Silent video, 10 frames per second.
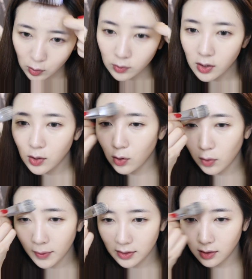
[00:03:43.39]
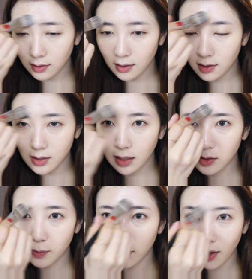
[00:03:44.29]
전체적으로 봤을 때는
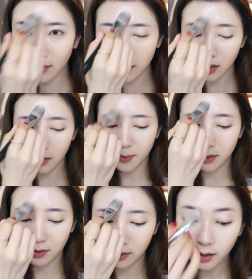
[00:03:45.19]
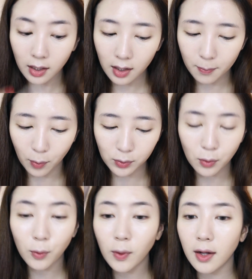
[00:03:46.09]
장점이 굉장히 많은 특히나
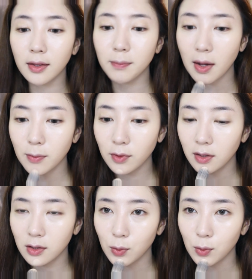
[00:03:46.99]
보송한 마무리를